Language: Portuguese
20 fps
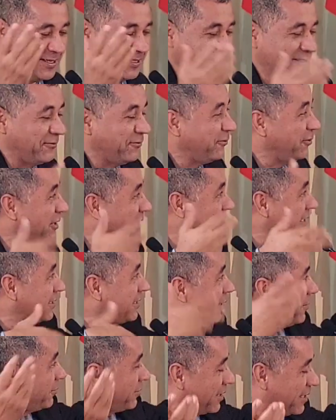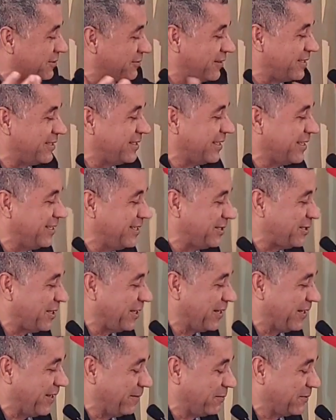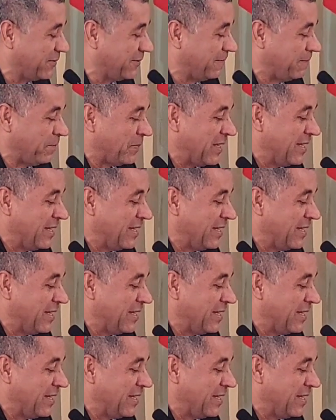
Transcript: Foi e bom, se for né? necessário outras vezes, aqui estaremos.